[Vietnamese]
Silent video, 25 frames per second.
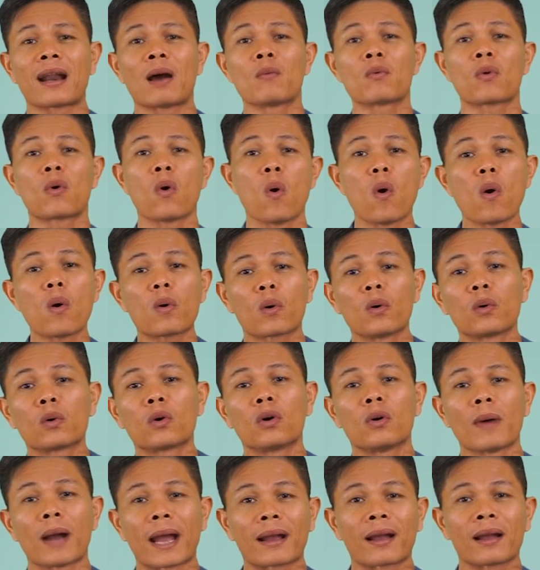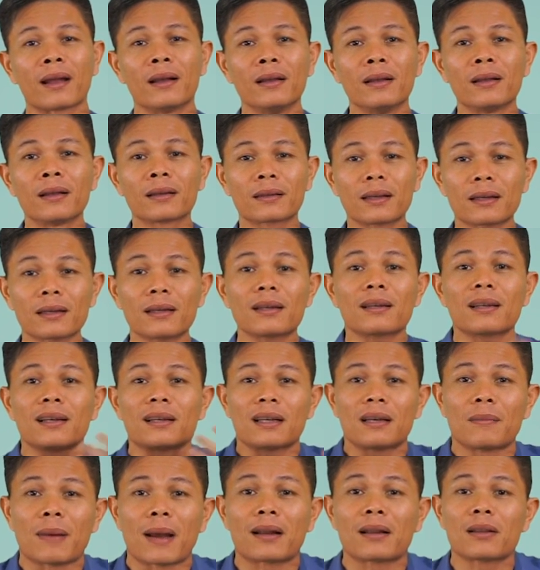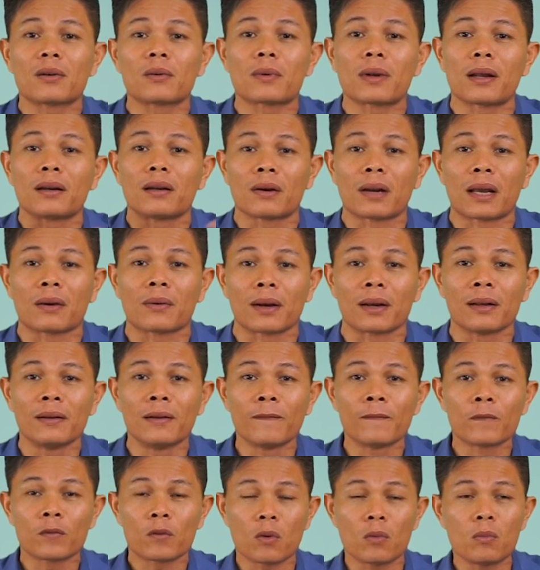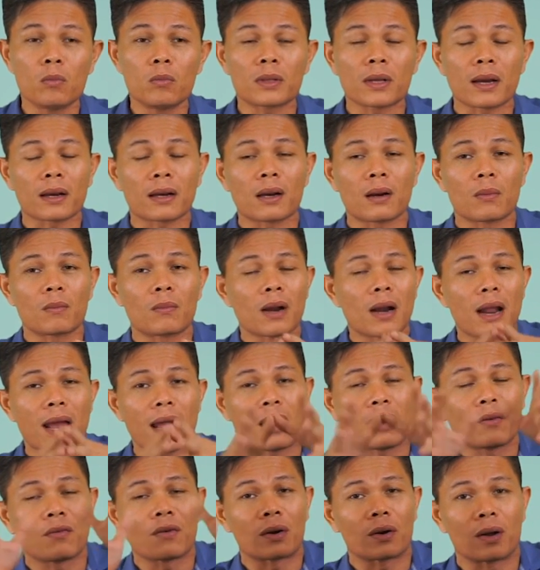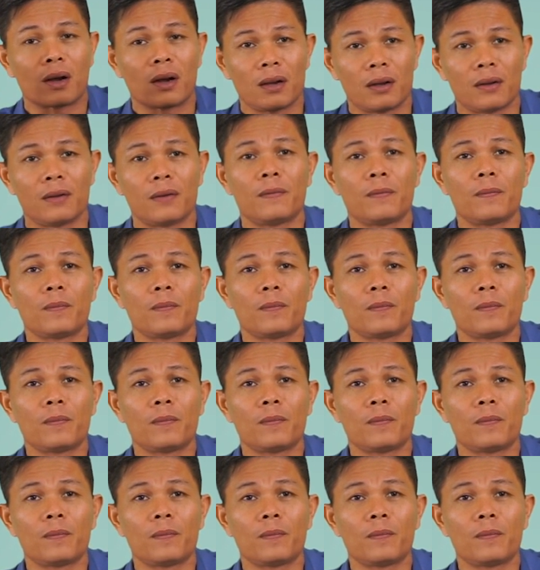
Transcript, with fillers: động của của của bạn à cái cái cái các bạn nhận ra điều này mà chúng ta không lao vào đó